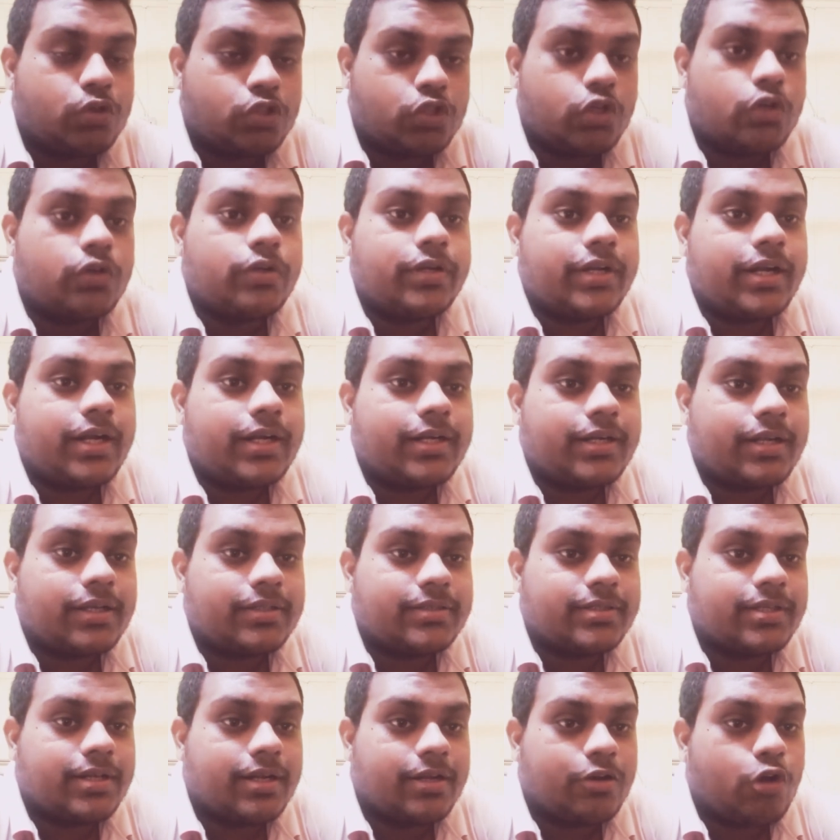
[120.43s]
যখন ট্রেলারটা
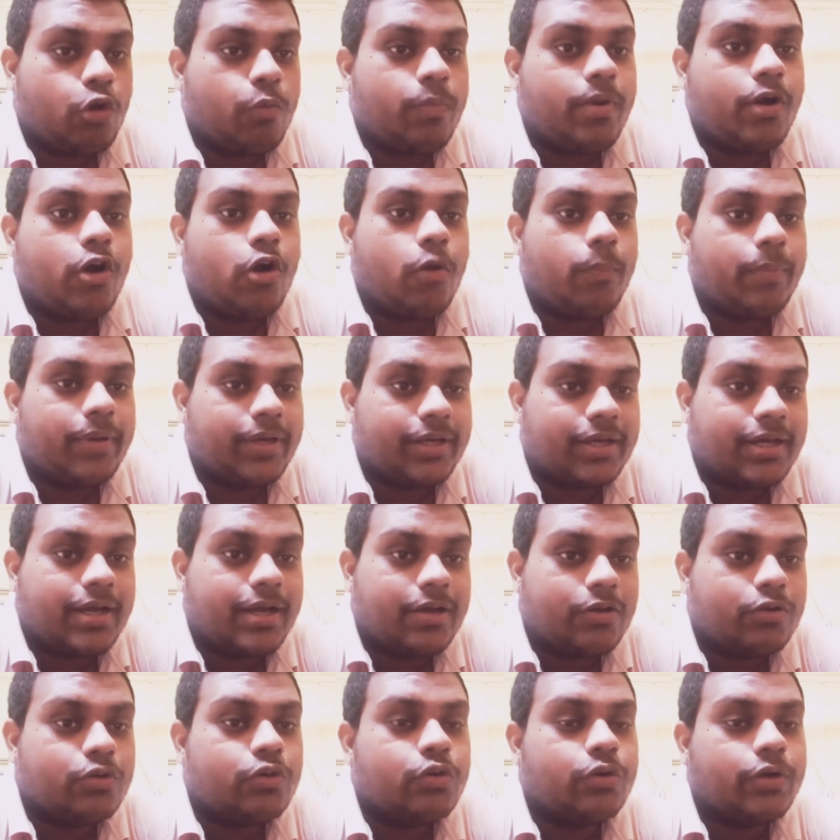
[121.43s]
আসার কবে অপেক্ষা
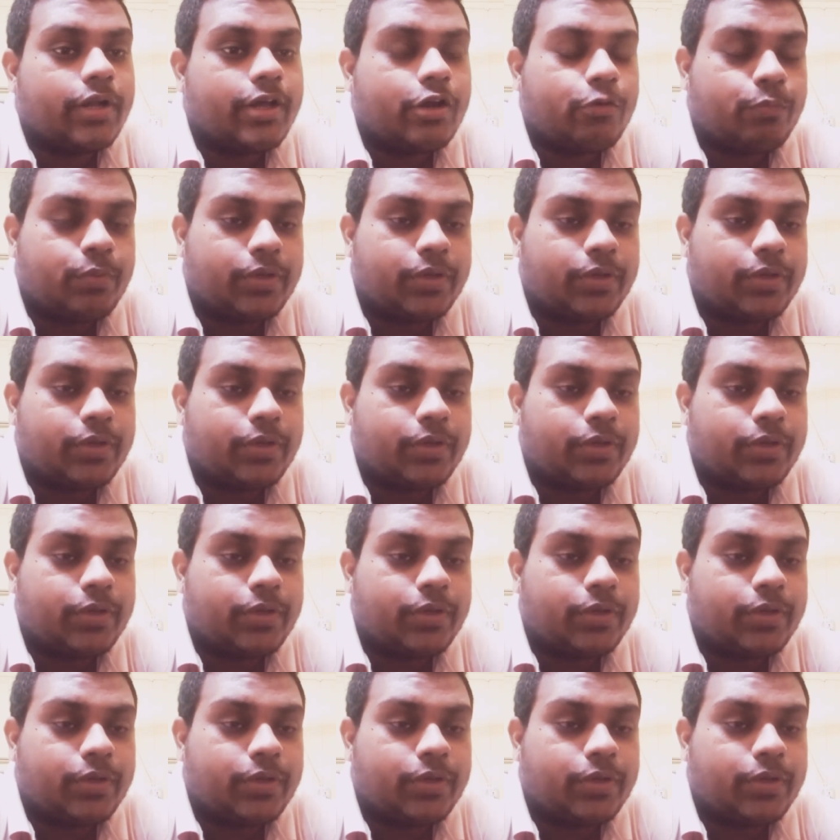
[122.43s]
এখন ওটা